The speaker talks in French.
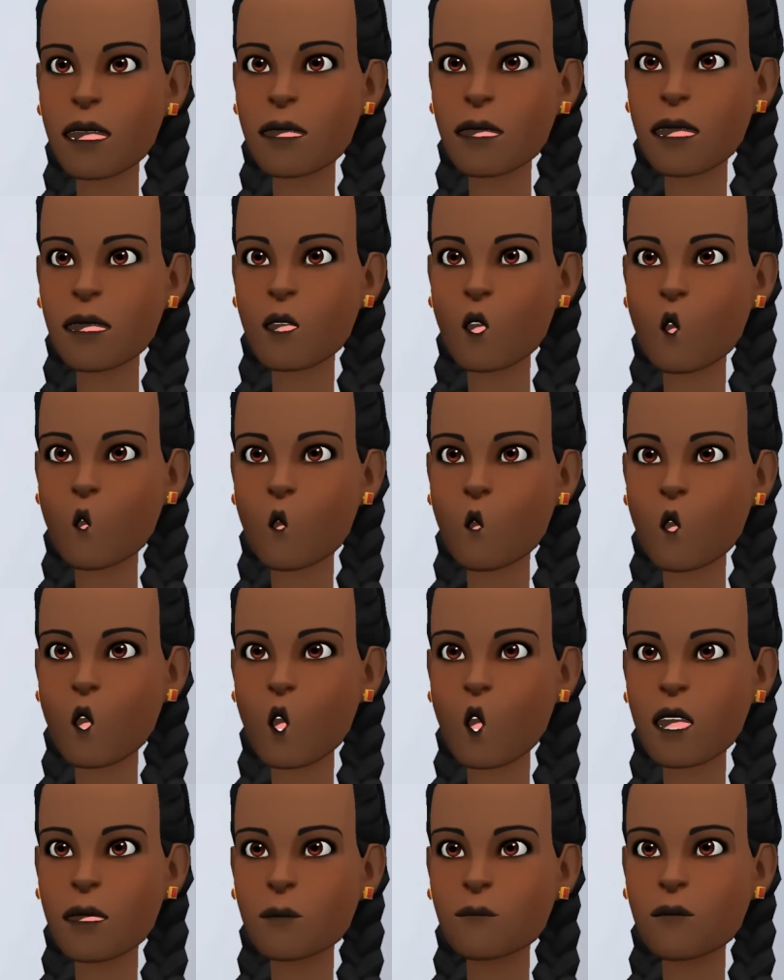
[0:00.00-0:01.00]
de ses
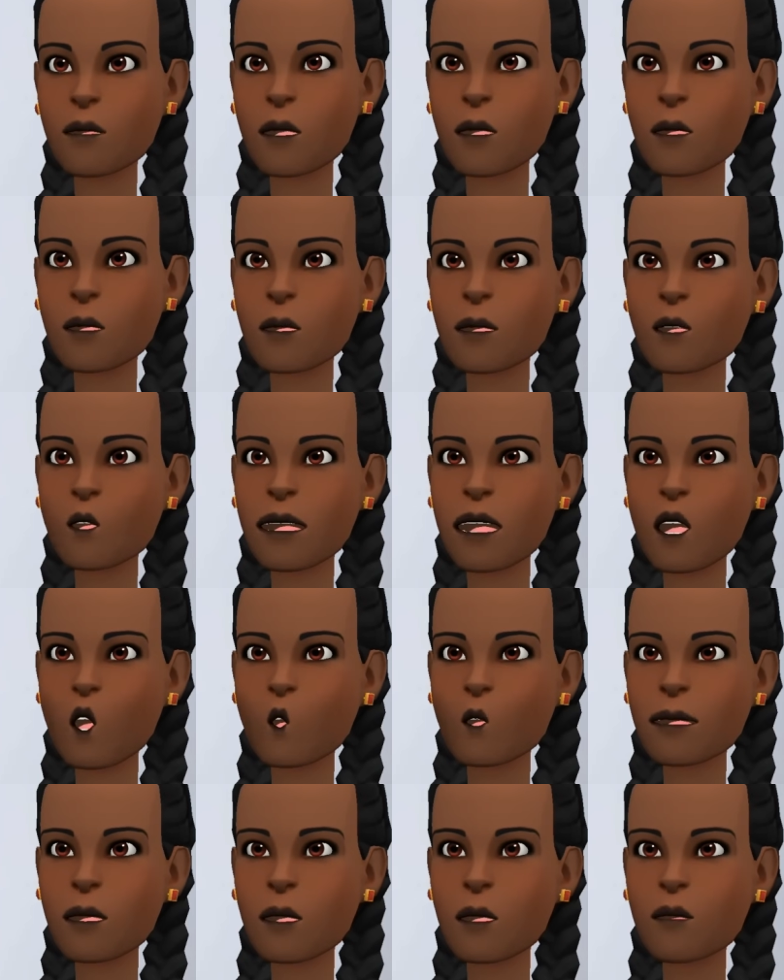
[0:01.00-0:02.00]
enfants va-t-il donner en
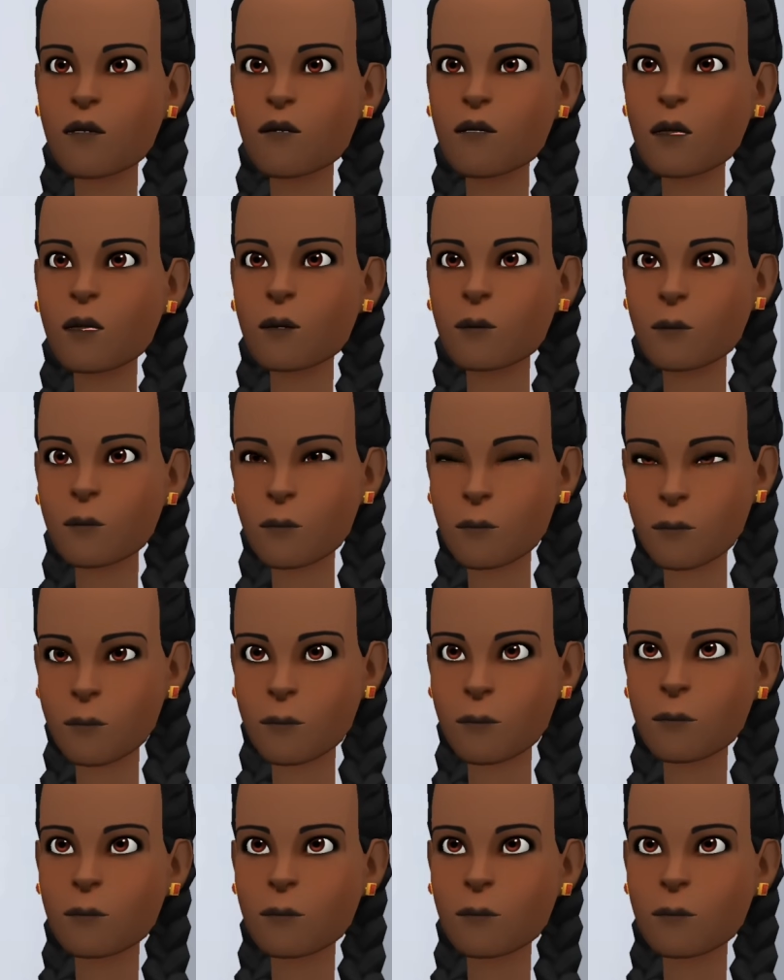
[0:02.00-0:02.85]
sacrifice